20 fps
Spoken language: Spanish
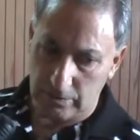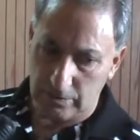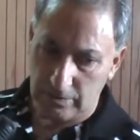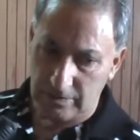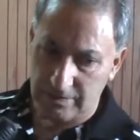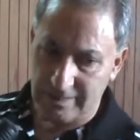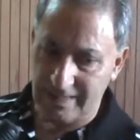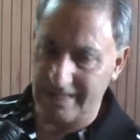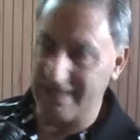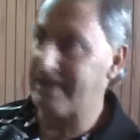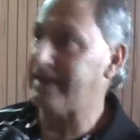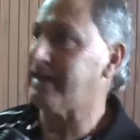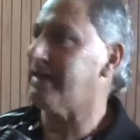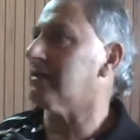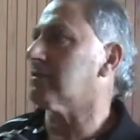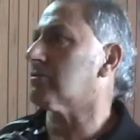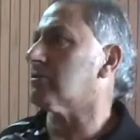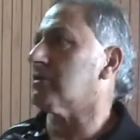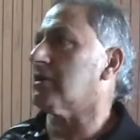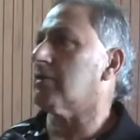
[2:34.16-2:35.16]

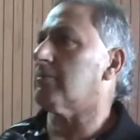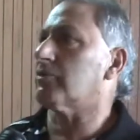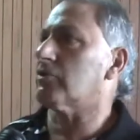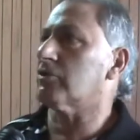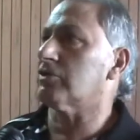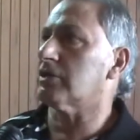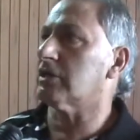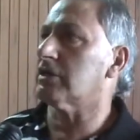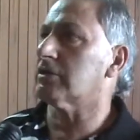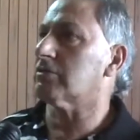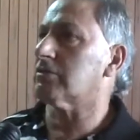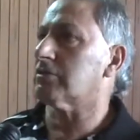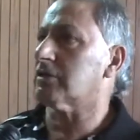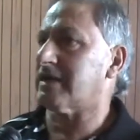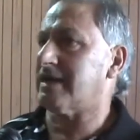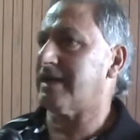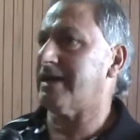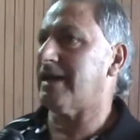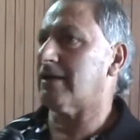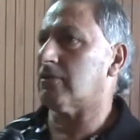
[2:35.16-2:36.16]
seguir con el proyecto
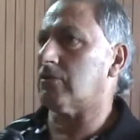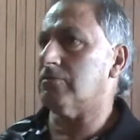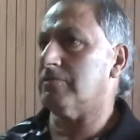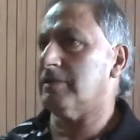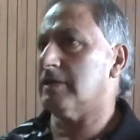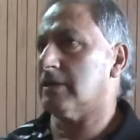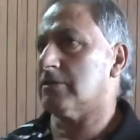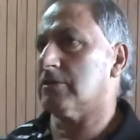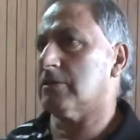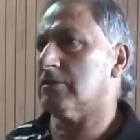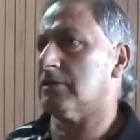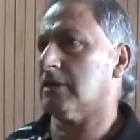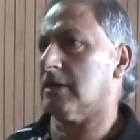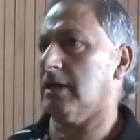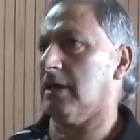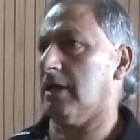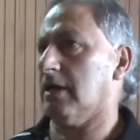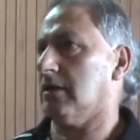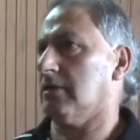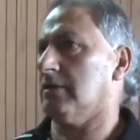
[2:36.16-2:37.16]
de la culminación
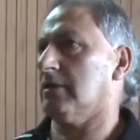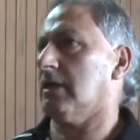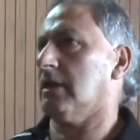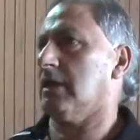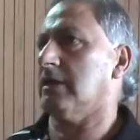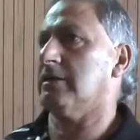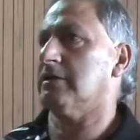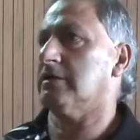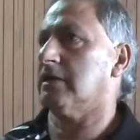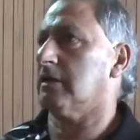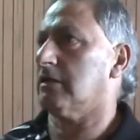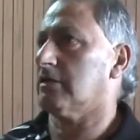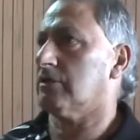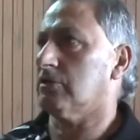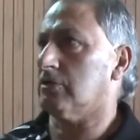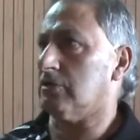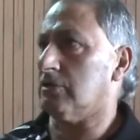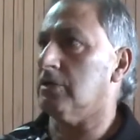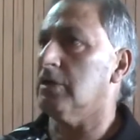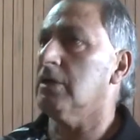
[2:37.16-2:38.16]
de de las
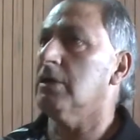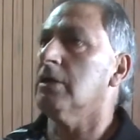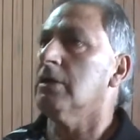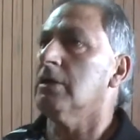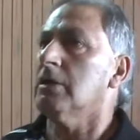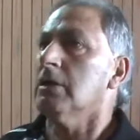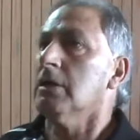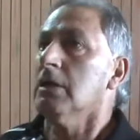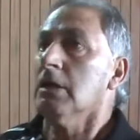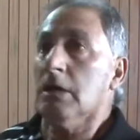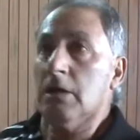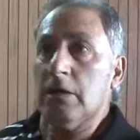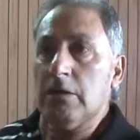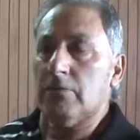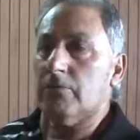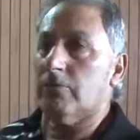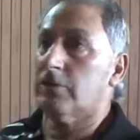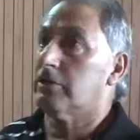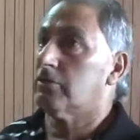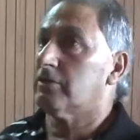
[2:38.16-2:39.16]
instalaciones.
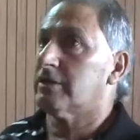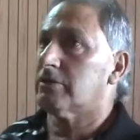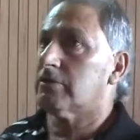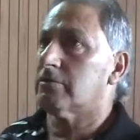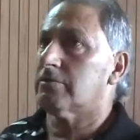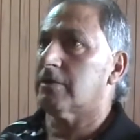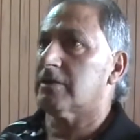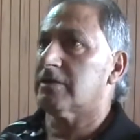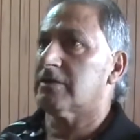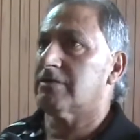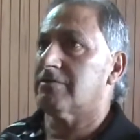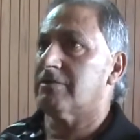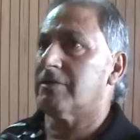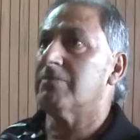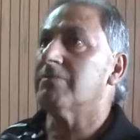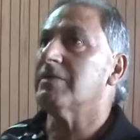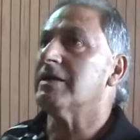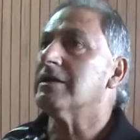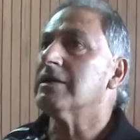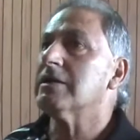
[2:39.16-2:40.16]
Bueno, esto va a ser
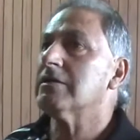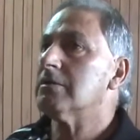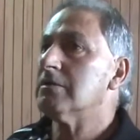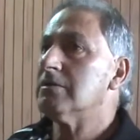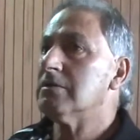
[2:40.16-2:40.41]
bienvenido